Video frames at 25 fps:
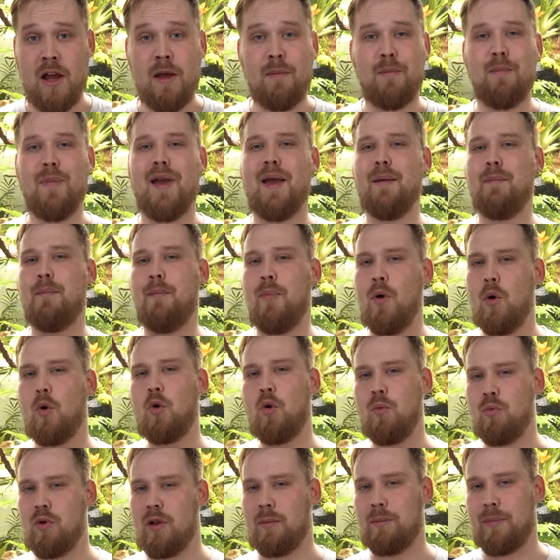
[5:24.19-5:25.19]
mais
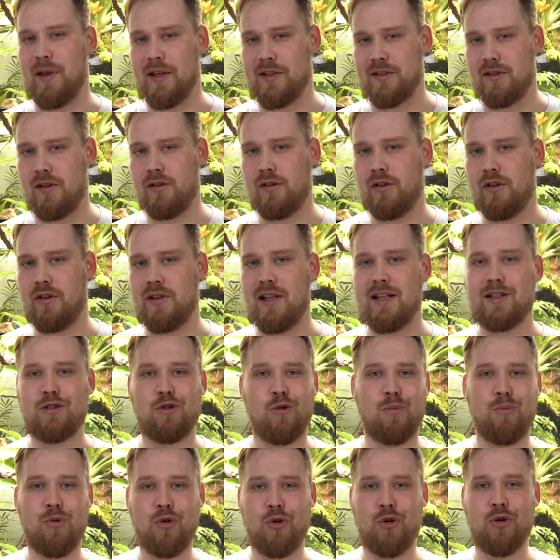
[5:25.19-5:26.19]
beaucoup moins de personnes connaissent
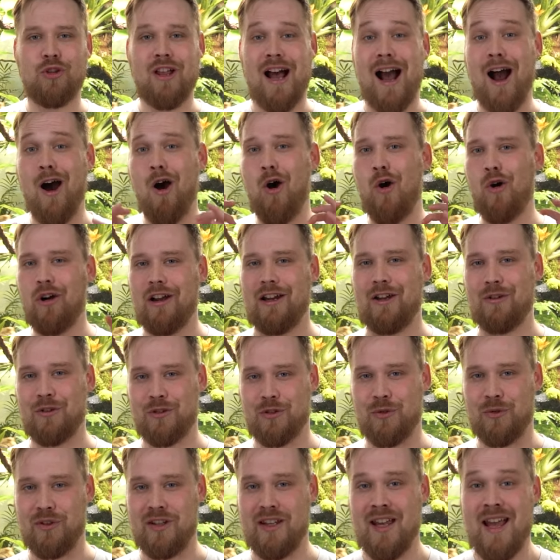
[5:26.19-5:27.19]
le Pogona Henri
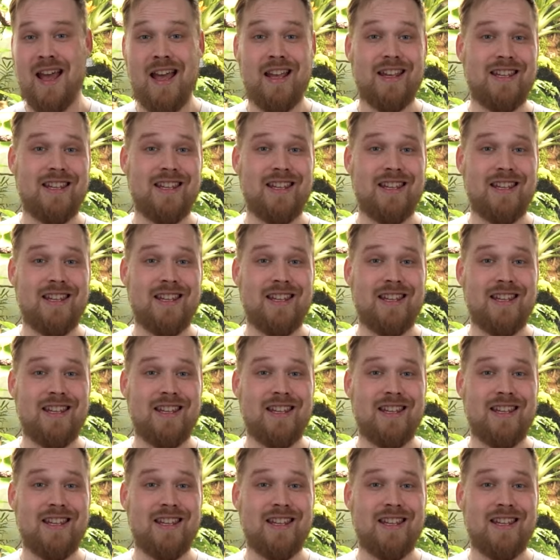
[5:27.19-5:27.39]
Lansoni